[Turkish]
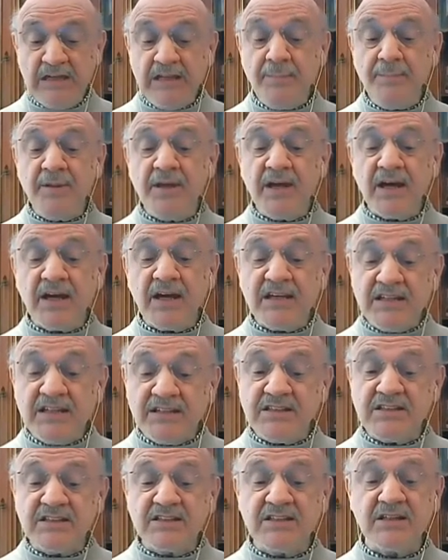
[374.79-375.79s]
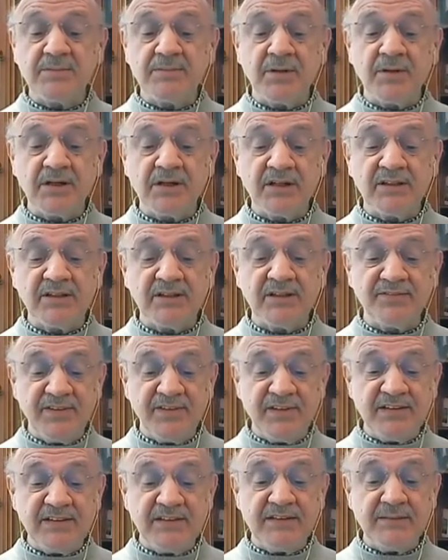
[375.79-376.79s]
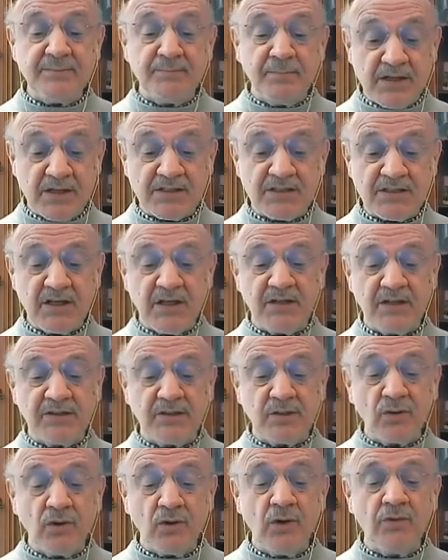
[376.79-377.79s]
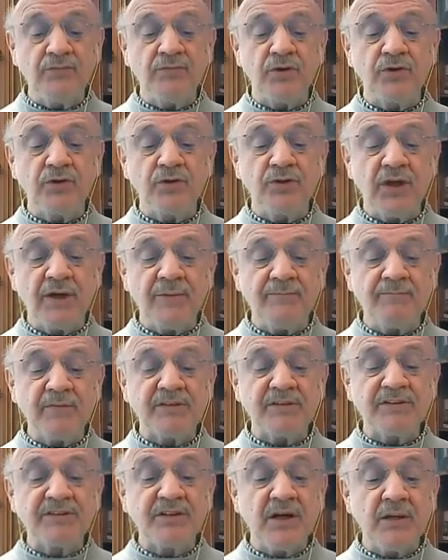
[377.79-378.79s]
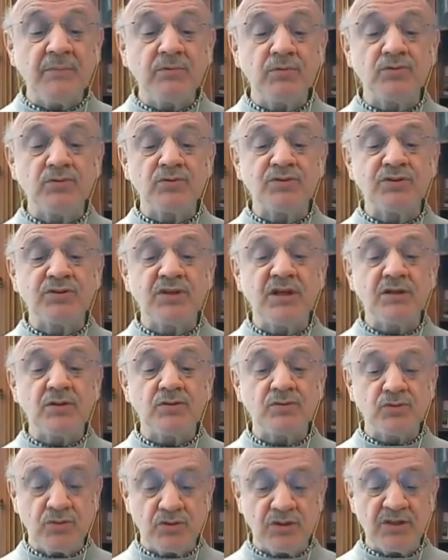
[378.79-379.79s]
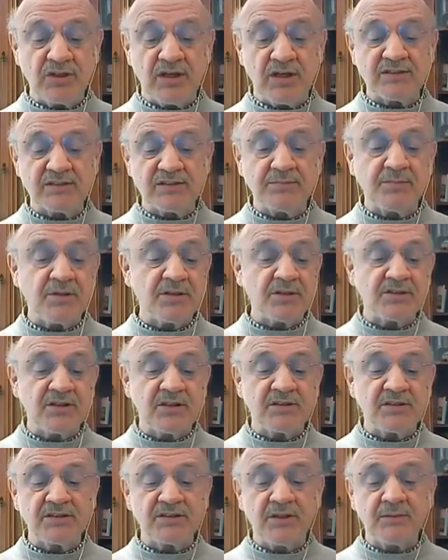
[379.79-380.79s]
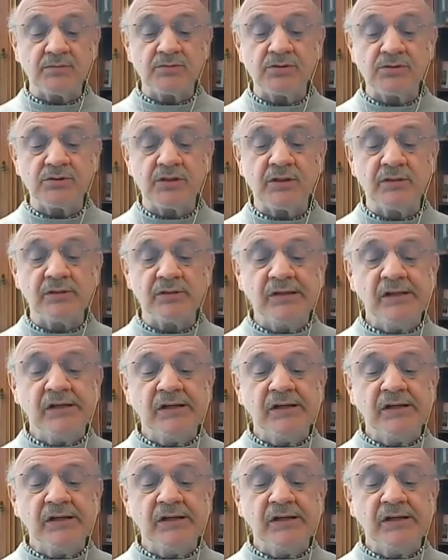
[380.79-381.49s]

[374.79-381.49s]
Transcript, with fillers: Libya İçişleri Bakanı Fethi Başağan'ın konvoyuna Trablus'ta suikast, başkent Trablus'ta.